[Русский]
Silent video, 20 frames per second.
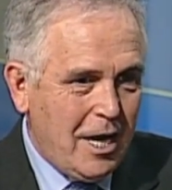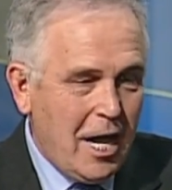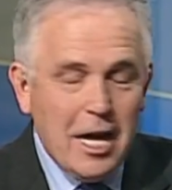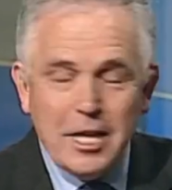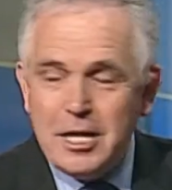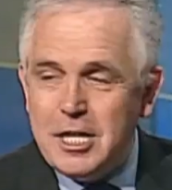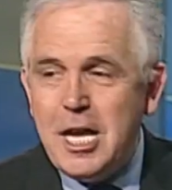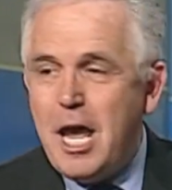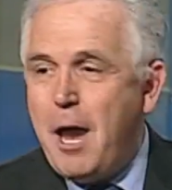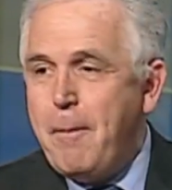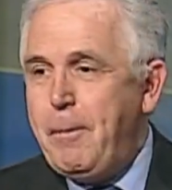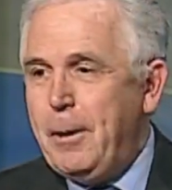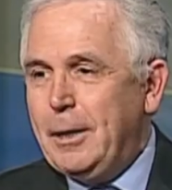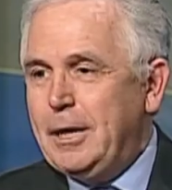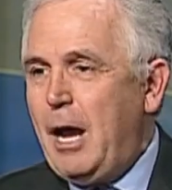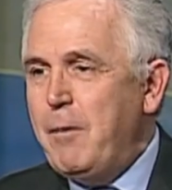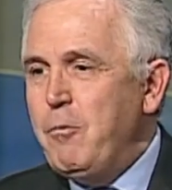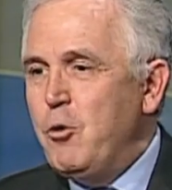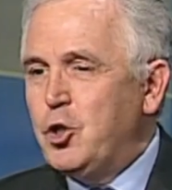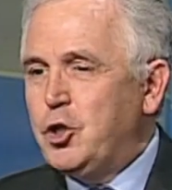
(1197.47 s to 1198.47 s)
Не
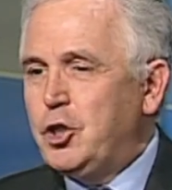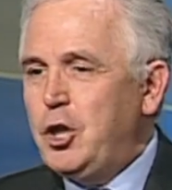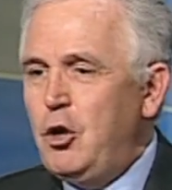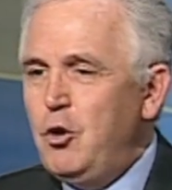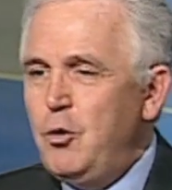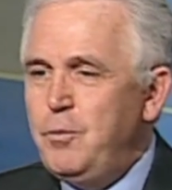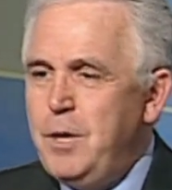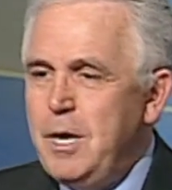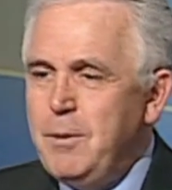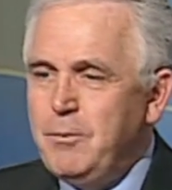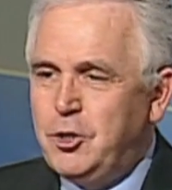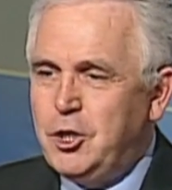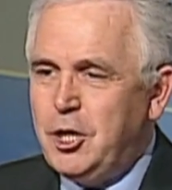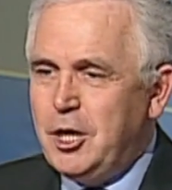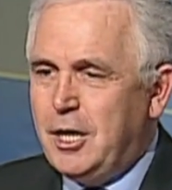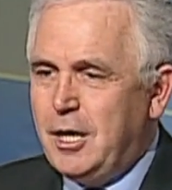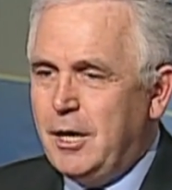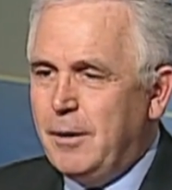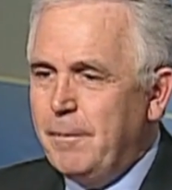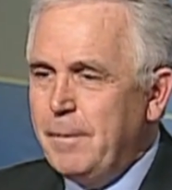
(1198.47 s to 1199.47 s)
потому, что
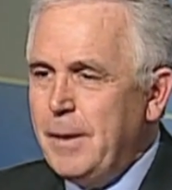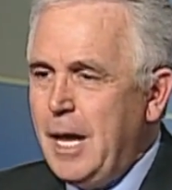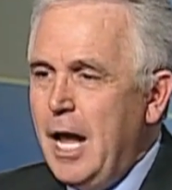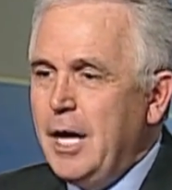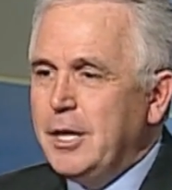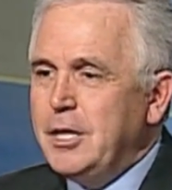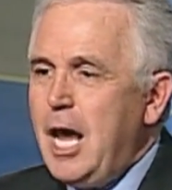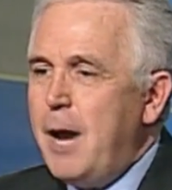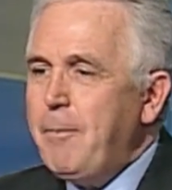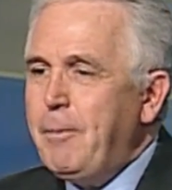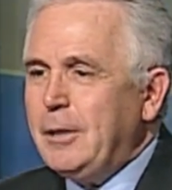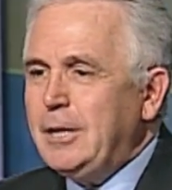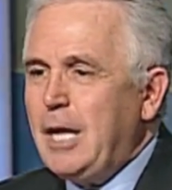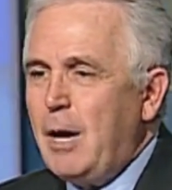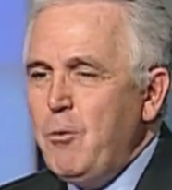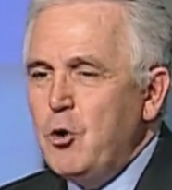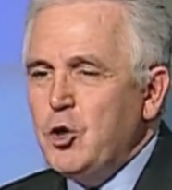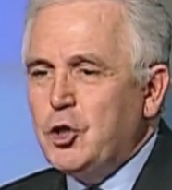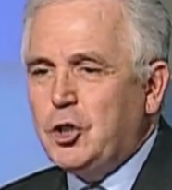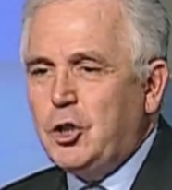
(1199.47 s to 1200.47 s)
любимчики, не
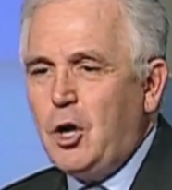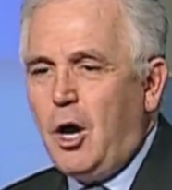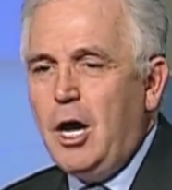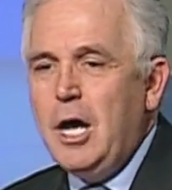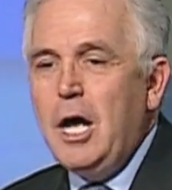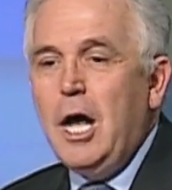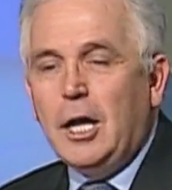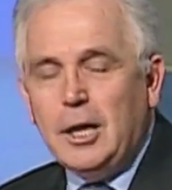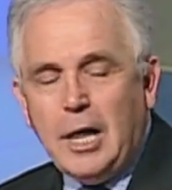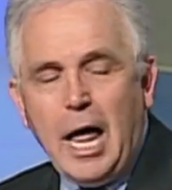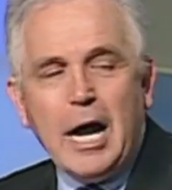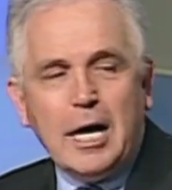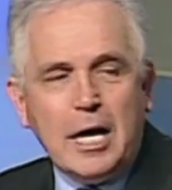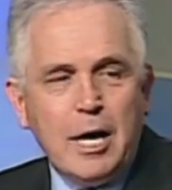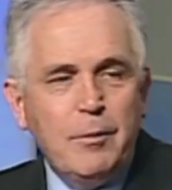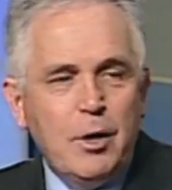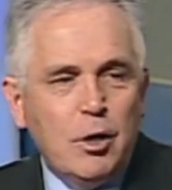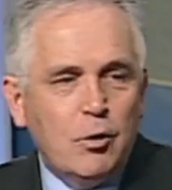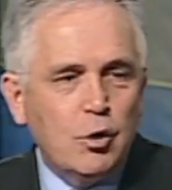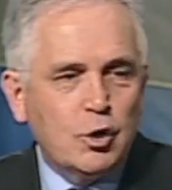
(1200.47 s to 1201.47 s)
потому, что
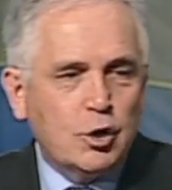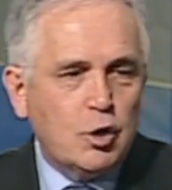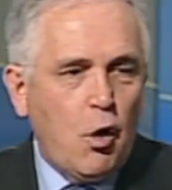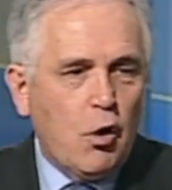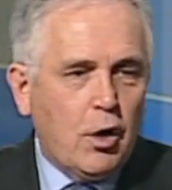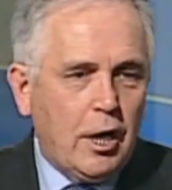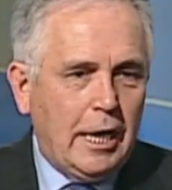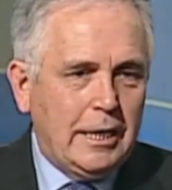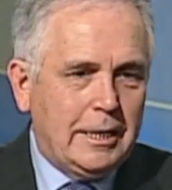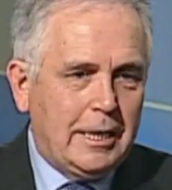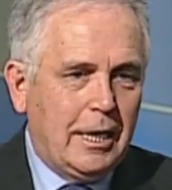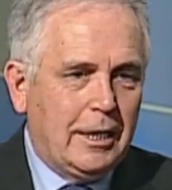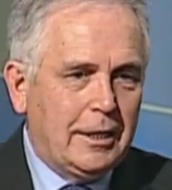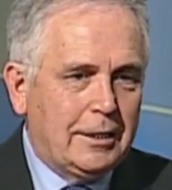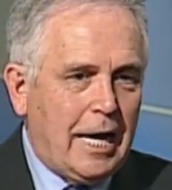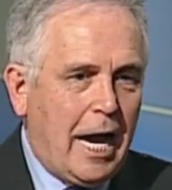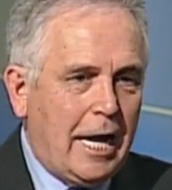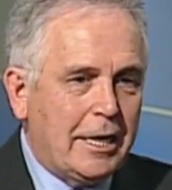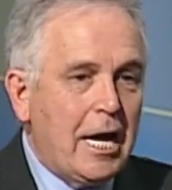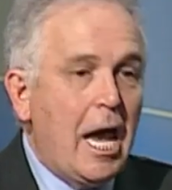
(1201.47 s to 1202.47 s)
лакомый кусок хотел
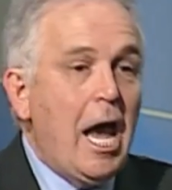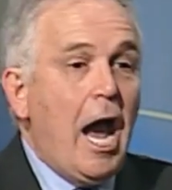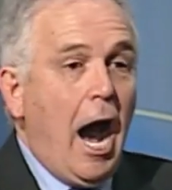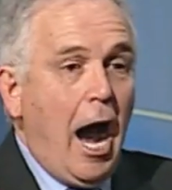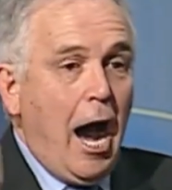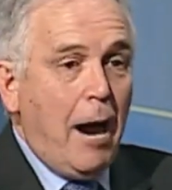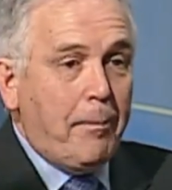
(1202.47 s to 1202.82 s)
дать, а